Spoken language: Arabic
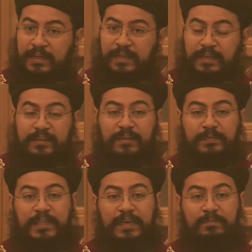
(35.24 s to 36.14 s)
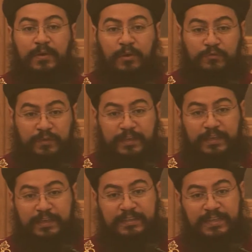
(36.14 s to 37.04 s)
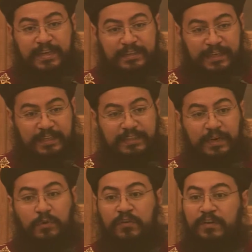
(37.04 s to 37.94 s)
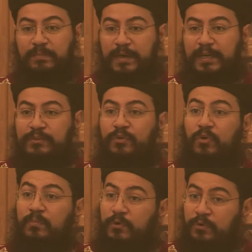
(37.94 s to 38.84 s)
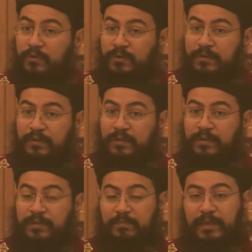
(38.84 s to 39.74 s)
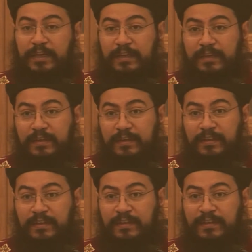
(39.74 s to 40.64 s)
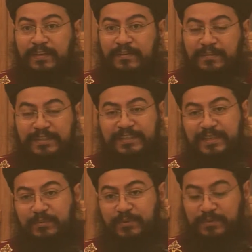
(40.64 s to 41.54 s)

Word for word: يعني ربنا لما يوفي إن يساعد حد أو يقف جنب حد عمره ما إيه ما يسيبه